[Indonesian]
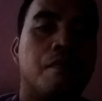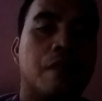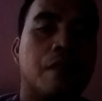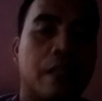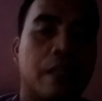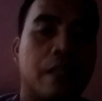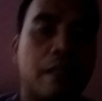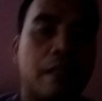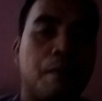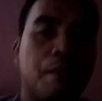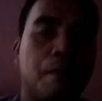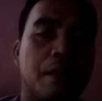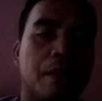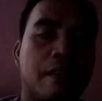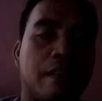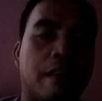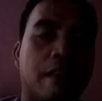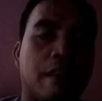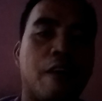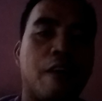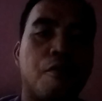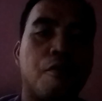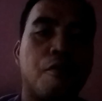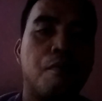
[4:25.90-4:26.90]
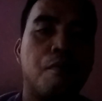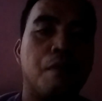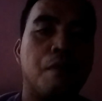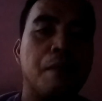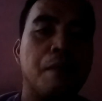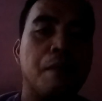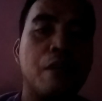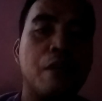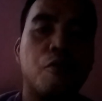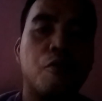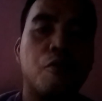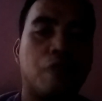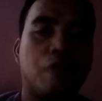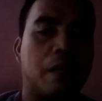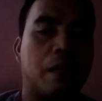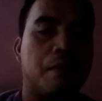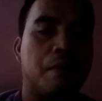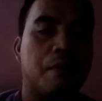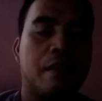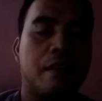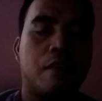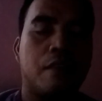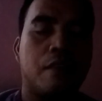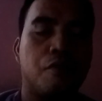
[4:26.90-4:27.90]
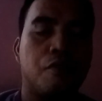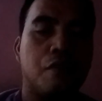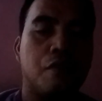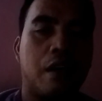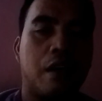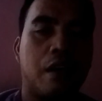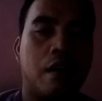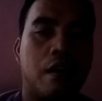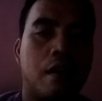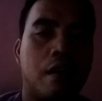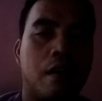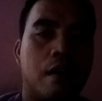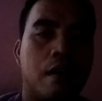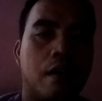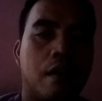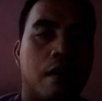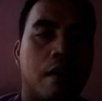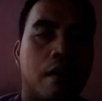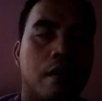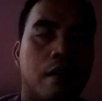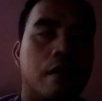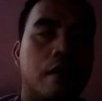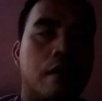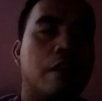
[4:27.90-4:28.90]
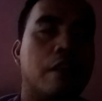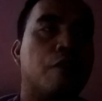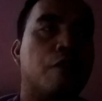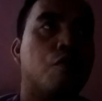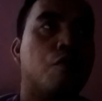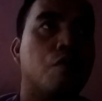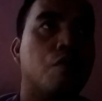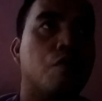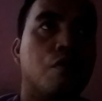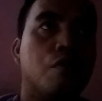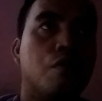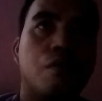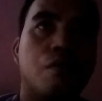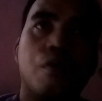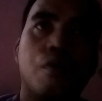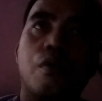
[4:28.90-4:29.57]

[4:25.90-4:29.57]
kita bisa sanggup memikul salib kita juga. Itu